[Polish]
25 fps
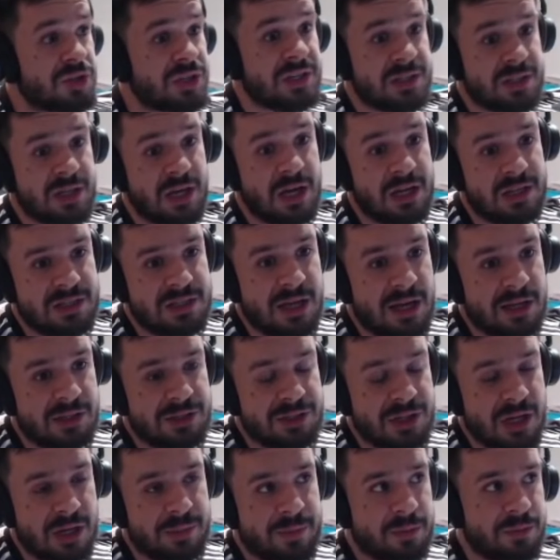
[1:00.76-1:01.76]

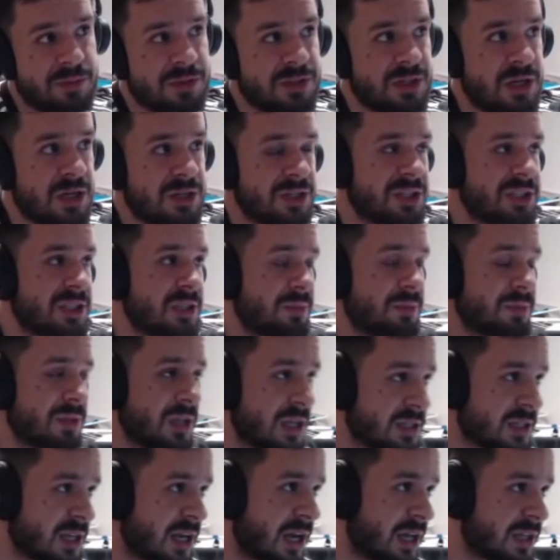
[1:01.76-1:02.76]
zgadzać, albo można się z nim
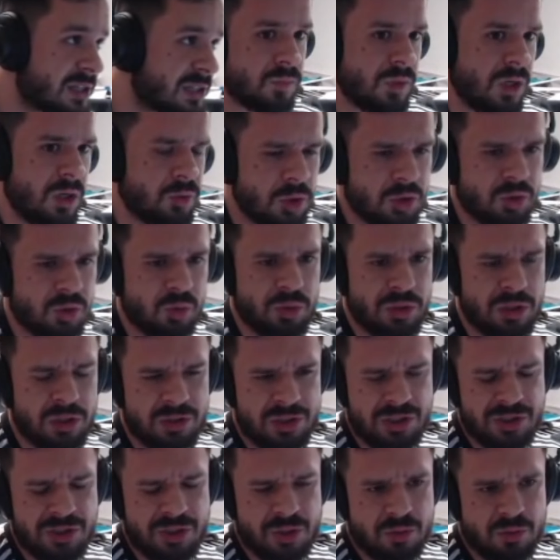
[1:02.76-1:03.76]
nie zgadzać. Niektóre
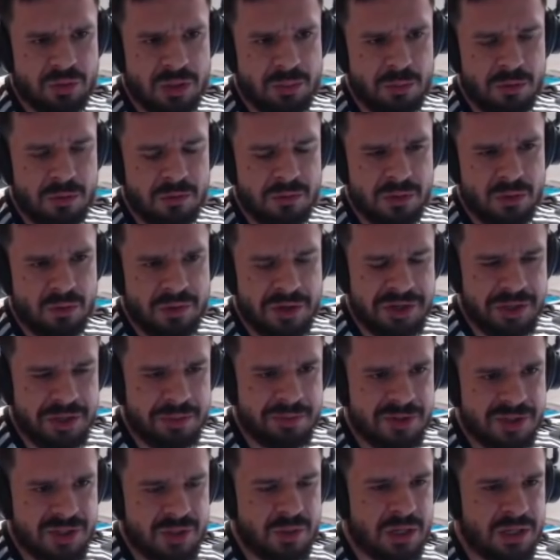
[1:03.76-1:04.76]
rzeczy, które mówi,
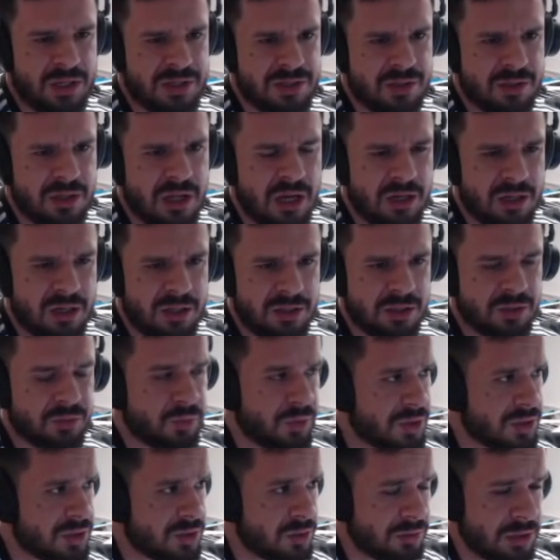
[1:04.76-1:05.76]
uważam, że są racjonalne,
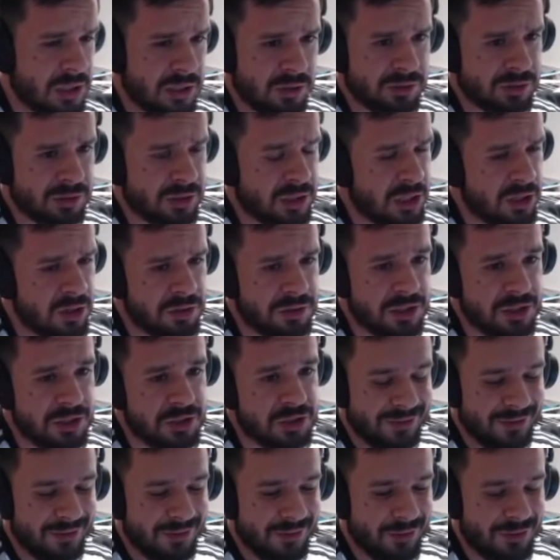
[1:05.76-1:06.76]
niektóre są tak odklejone,
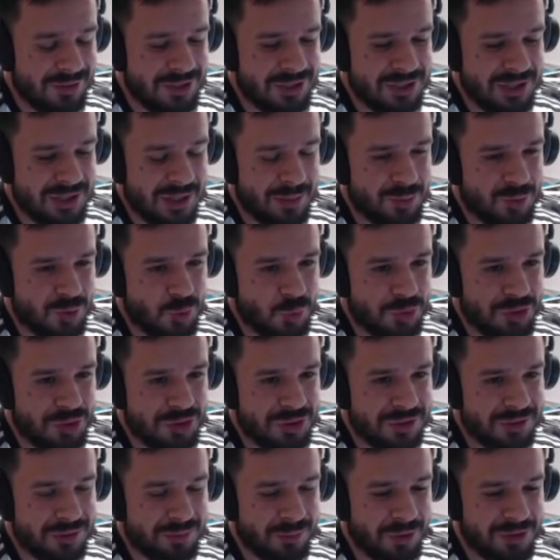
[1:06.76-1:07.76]
że no, gdzieś tam
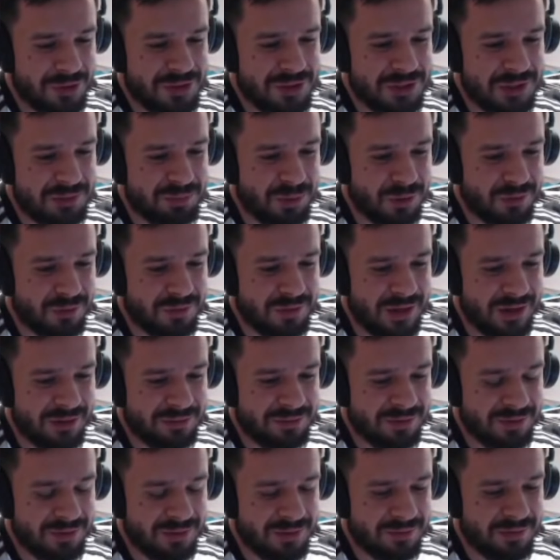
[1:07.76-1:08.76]
czuć mocny
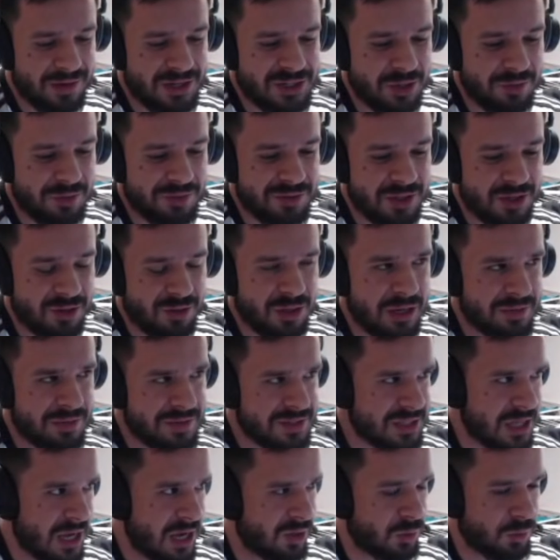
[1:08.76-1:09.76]
powiew warszawskiego lifestyle'u.